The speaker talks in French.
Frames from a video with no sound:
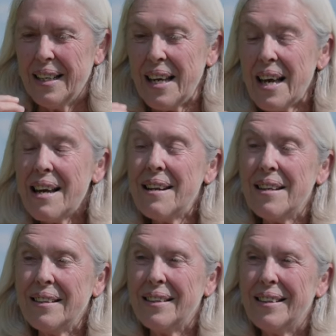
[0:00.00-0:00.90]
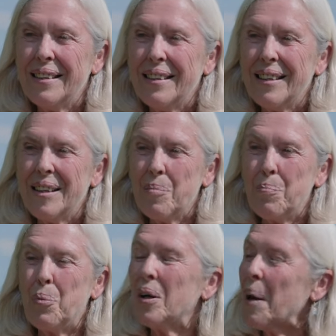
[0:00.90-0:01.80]
Et elle,
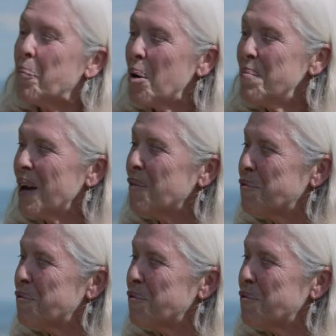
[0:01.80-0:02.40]
pour la première